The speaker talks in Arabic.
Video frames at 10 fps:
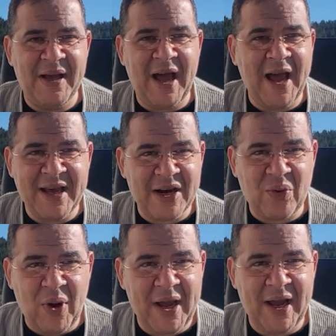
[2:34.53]
هاي
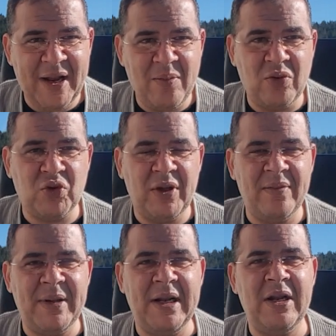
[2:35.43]
الروايح الموجوده
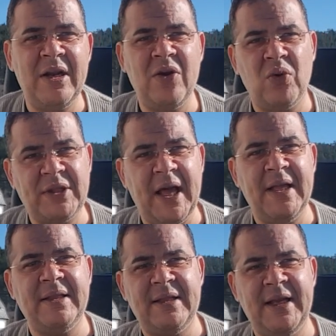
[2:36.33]

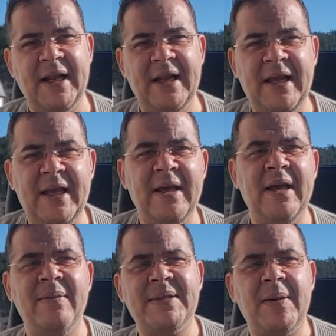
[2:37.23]
بالنوتات اللي
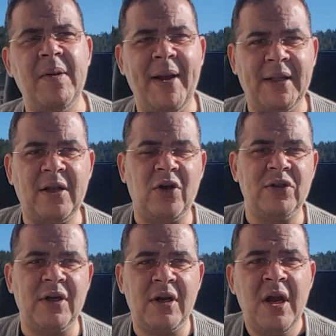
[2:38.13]
مصممه هذا
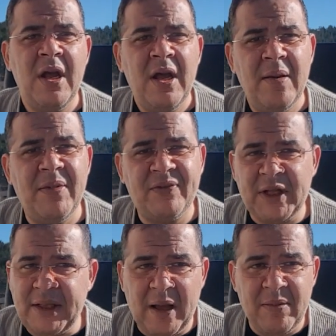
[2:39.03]
العطر
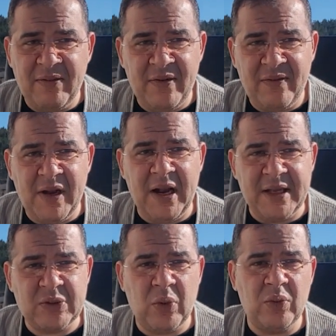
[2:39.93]
بفتتح بالفلفل
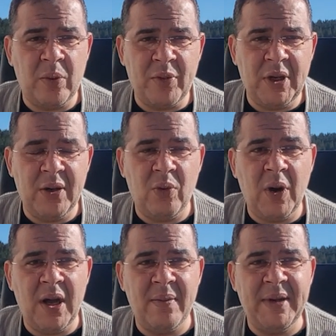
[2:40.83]
الاسود
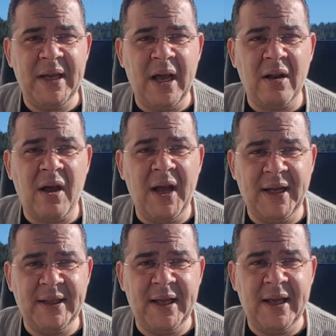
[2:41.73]

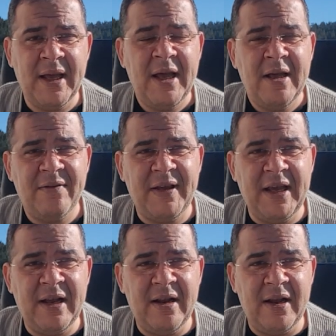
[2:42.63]
وبالقاعده
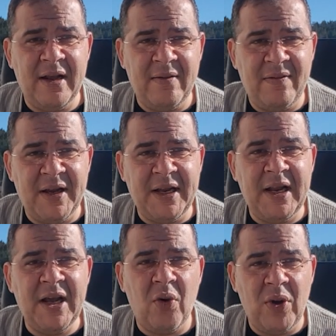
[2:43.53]
في
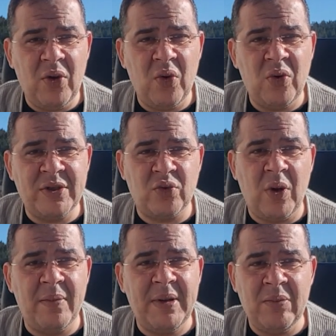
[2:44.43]
الفانيليا واللوز
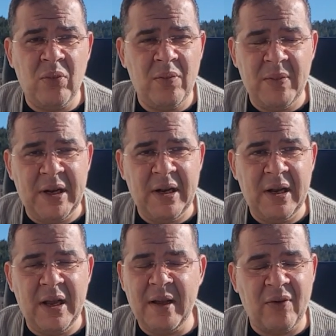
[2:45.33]

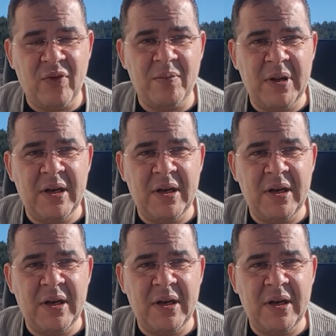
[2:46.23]
وبال عفوا